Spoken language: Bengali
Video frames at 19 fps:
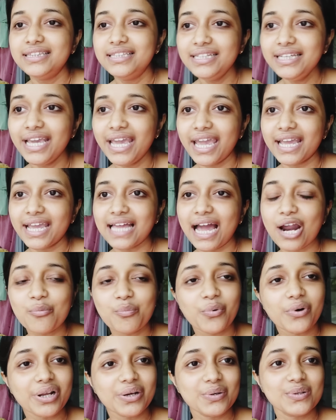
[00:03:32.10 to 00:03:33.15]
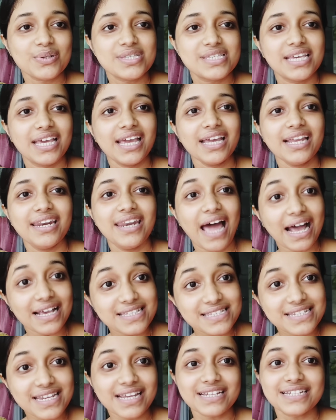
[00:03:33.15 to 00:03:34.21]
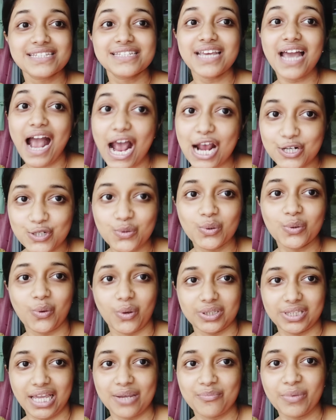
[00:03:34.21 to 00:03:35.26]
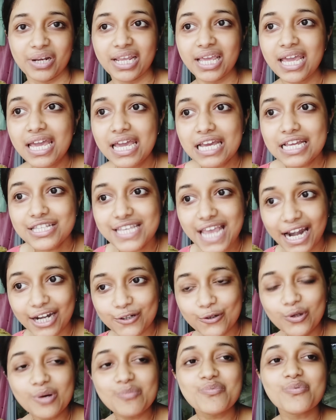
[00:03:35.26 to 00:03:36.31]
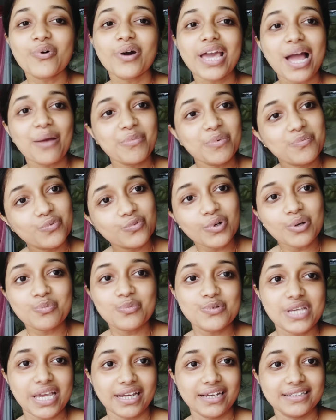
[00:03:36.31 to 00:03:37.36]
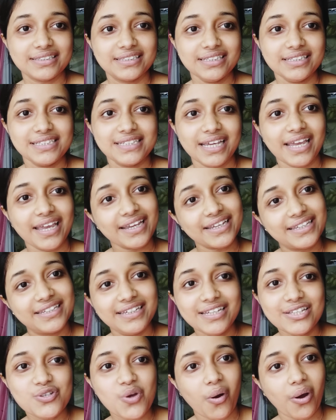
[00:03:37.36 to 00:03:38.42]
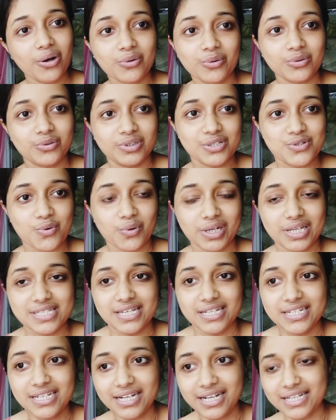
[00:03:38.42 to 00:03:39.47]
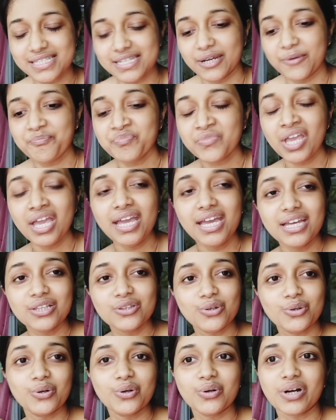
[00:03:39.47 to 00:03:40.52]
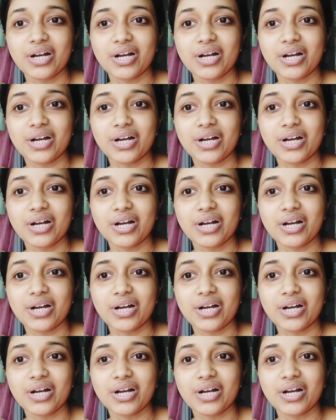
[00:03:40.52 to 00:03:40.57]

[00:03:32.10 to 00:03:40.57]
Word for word: দিয়ে তারপরে হচ্ছে লাস্টে এসছে আসল কথাই মানে চ্যাটগুলো পড়ে আমি পুরো বুঝে গেছি যে কি ছল করতে চলেছে ঠিক আছে তো